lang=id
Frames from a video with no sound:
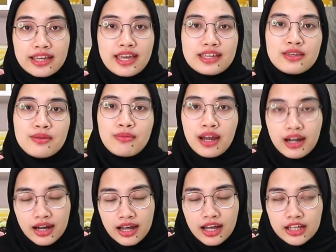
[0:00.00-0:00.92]
kayak
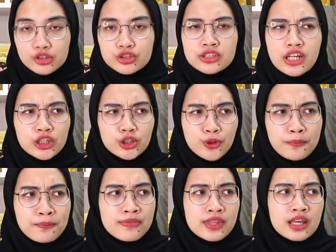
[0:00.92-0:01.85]
gimana. Terus dia itu
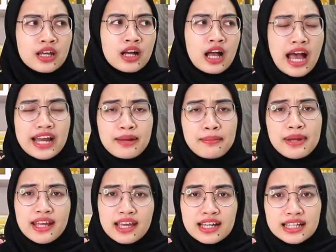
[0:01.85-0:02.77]
ada
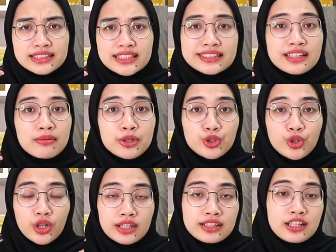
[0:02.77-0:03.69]
bedanya nggak sih sama
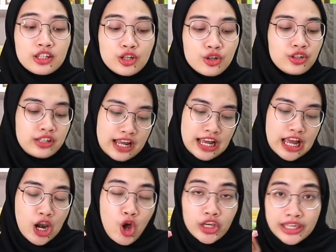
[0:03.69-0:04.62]
coklat Indo? Nah,
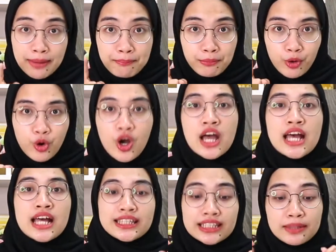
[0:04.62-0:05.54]
kalau kepo,
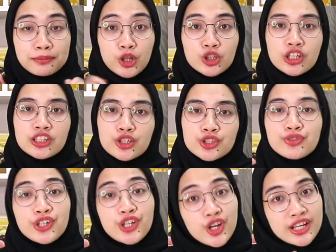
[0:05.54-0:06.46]
tetap tonton terus
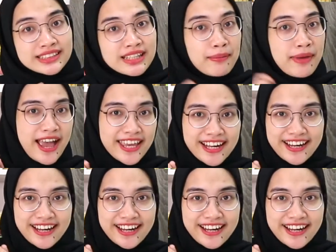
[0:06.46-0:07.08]
videonya sampai akhir